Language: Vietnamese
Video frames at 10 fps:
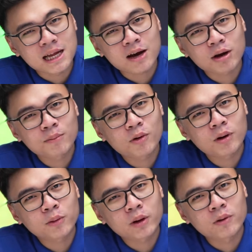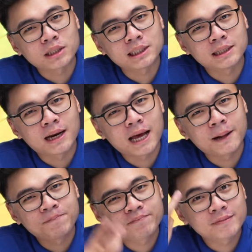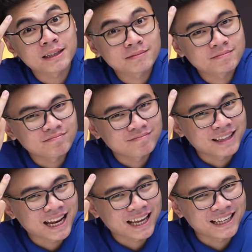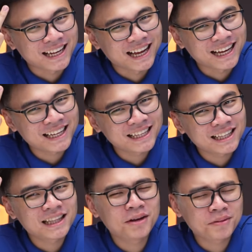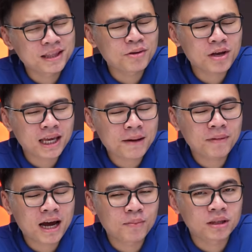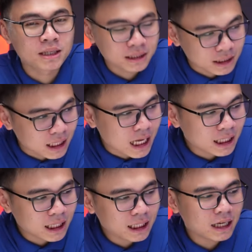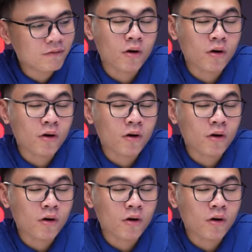giá của em nó loanh quanh khoảng chừng là đây này Đấy. nếu nếu như anh em nào mà thực sự thích những cái